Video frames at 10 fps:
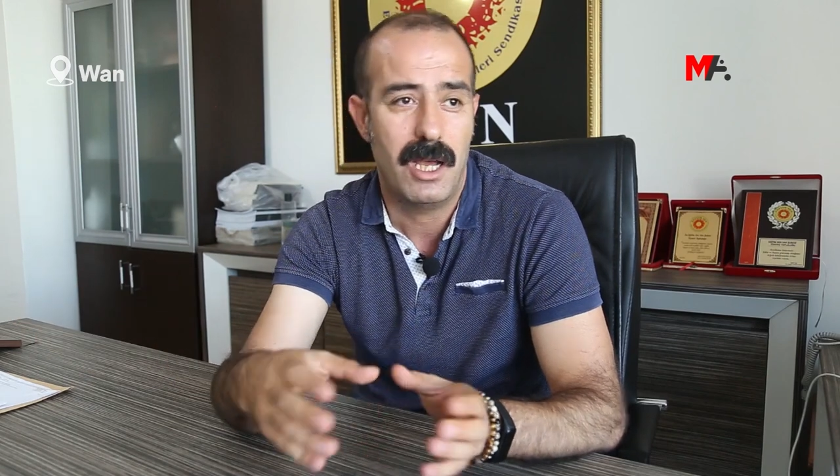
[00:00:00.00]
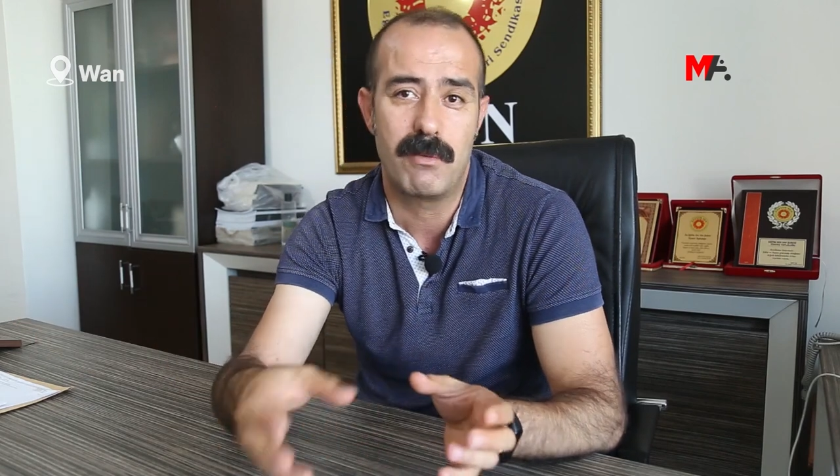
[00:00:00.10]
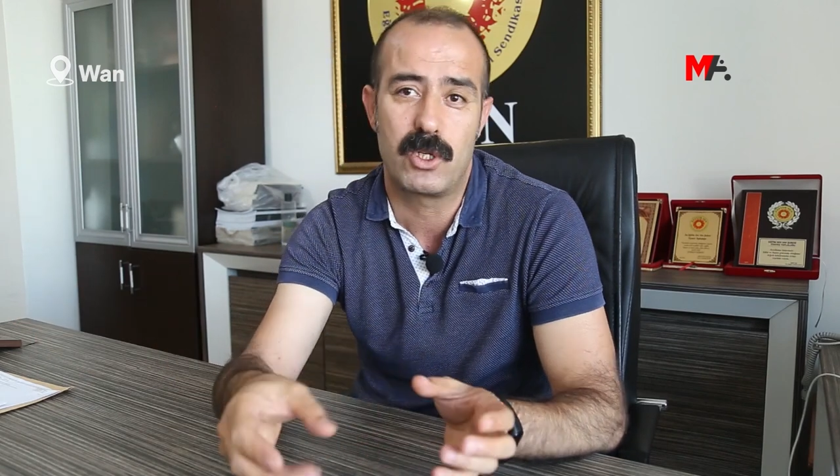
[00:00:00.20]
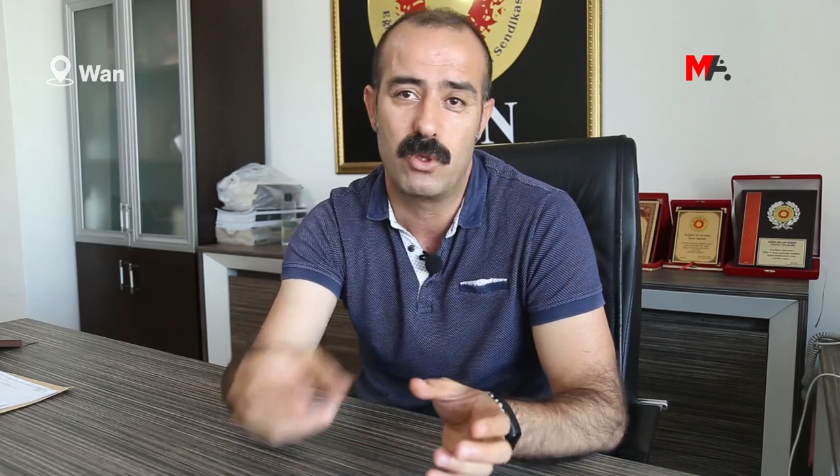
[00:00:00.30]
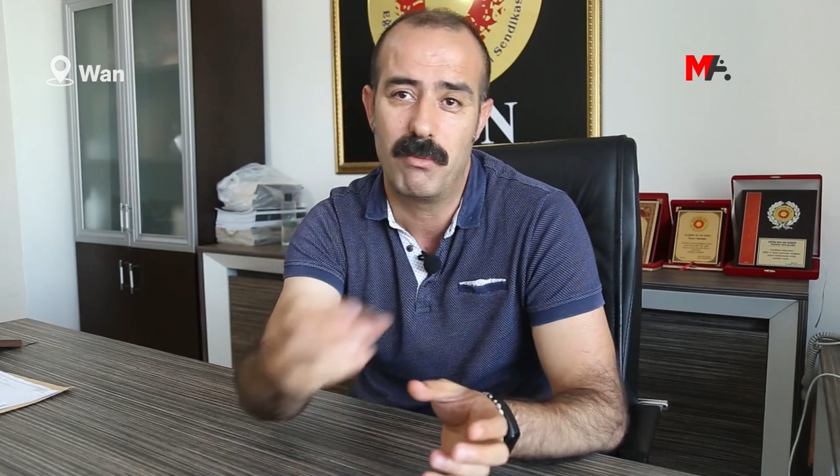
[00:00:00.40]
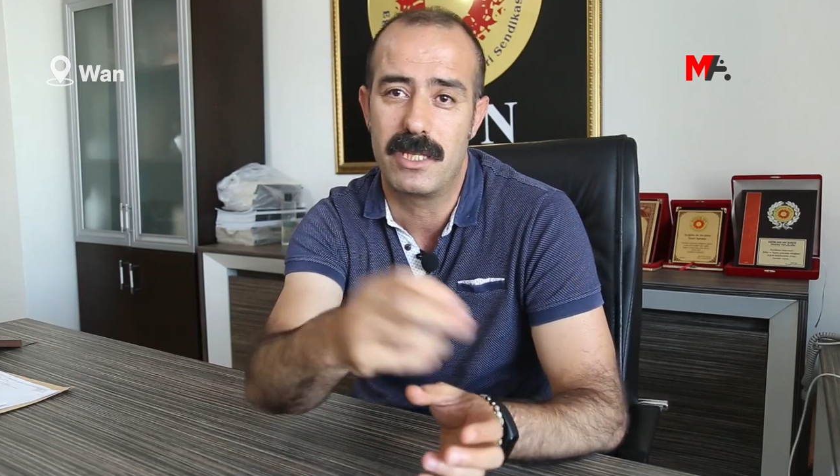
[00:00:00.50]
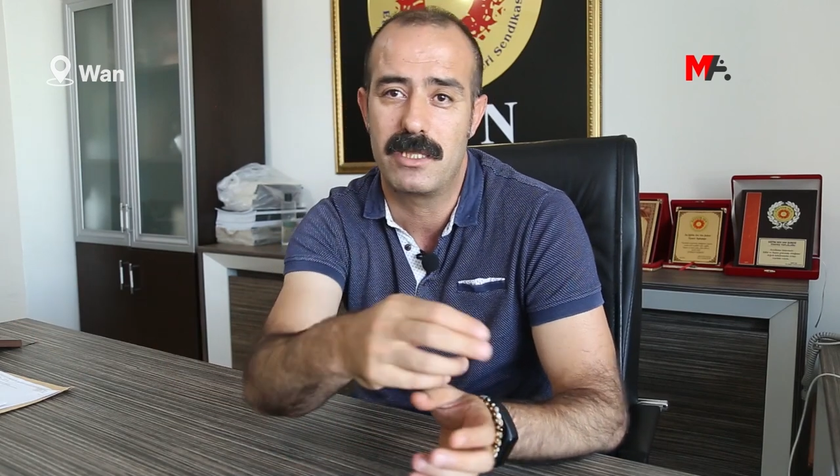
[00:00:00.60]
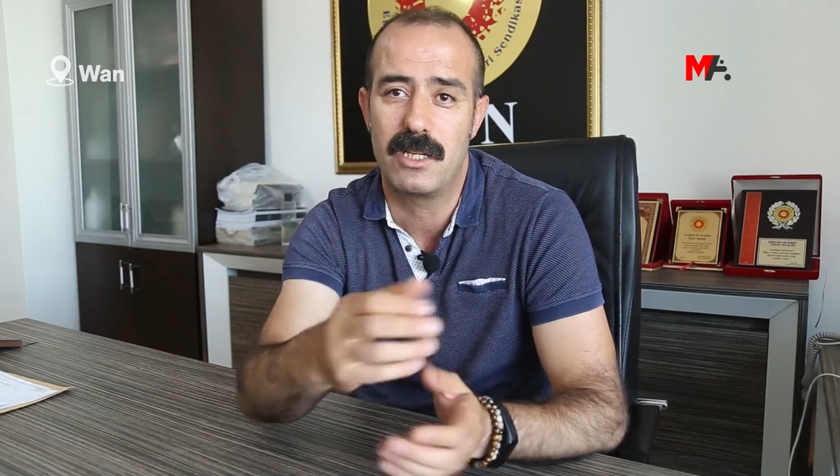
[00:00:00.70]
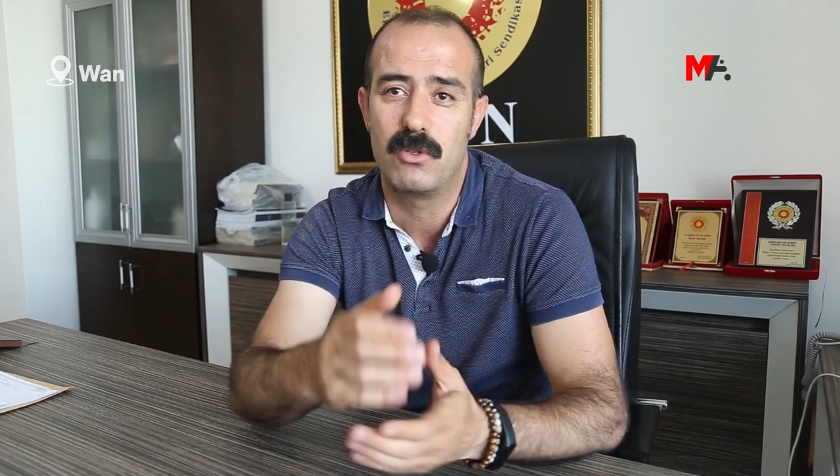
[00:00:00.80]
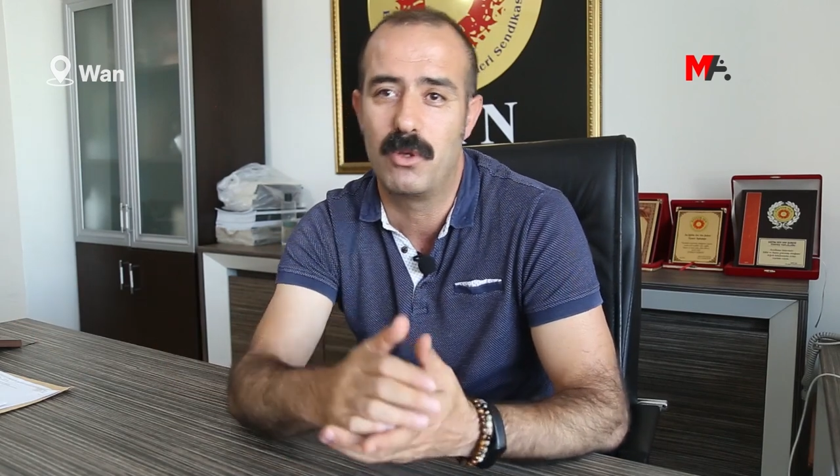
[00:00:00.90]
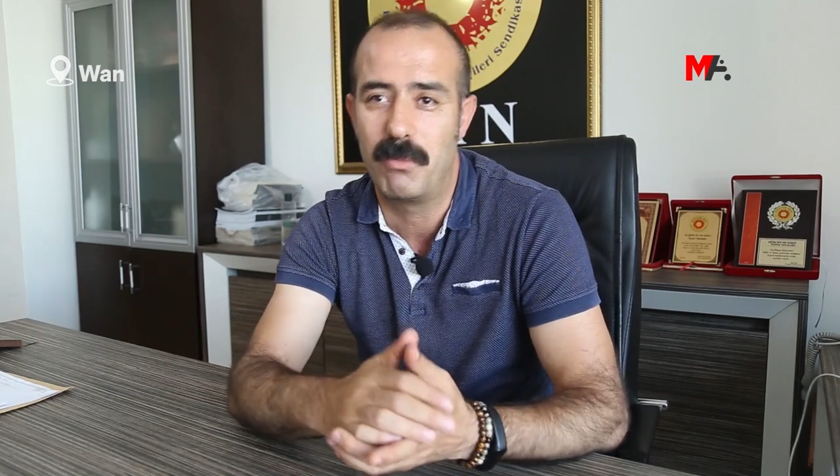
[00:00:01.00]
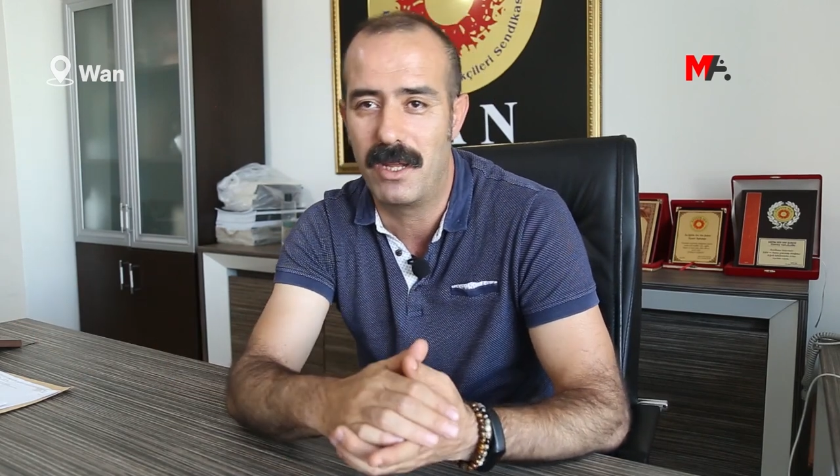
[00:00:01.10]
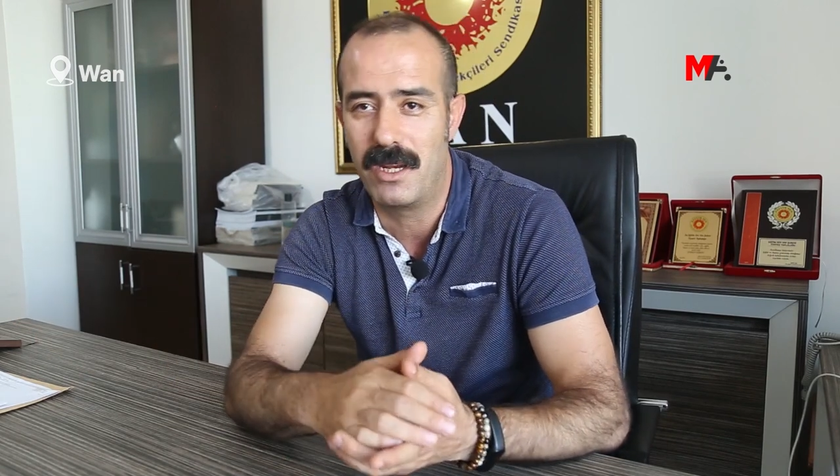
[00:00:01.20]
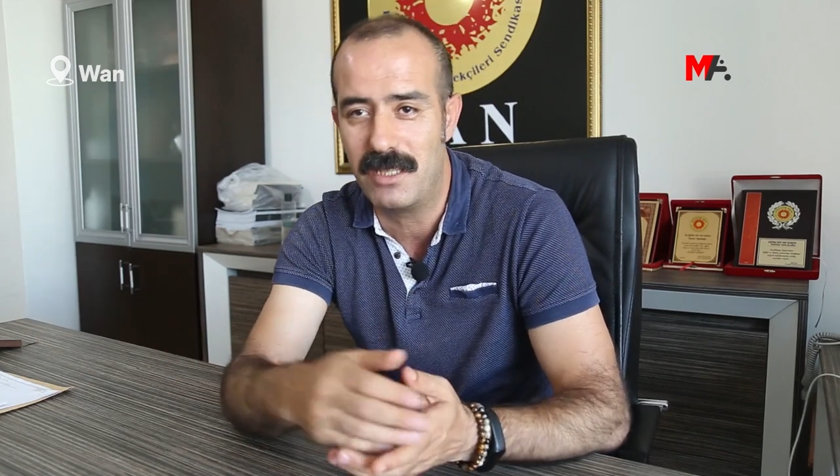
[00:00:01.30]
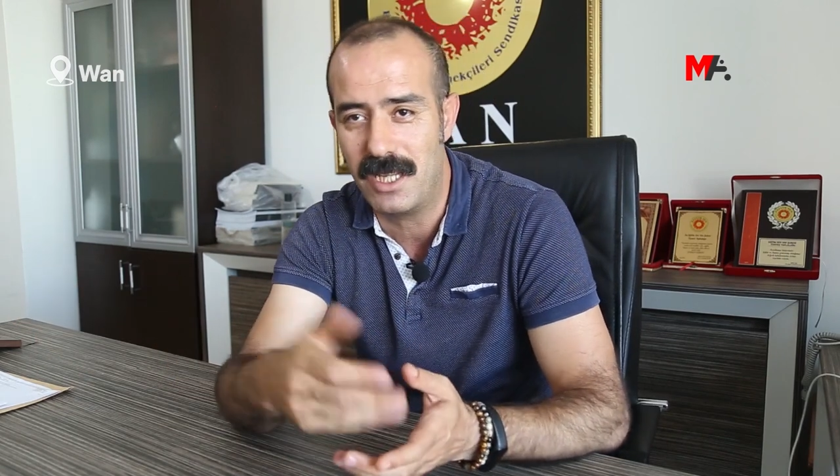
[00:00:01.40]
Ama şu meslek
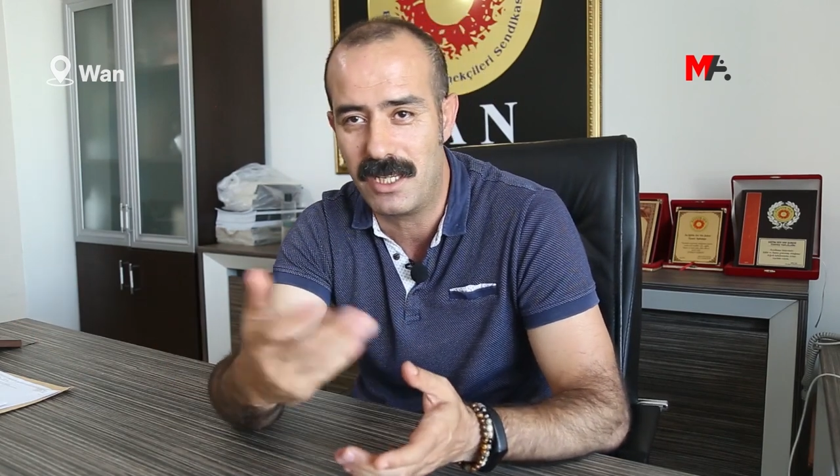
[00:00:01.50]
gruplarını da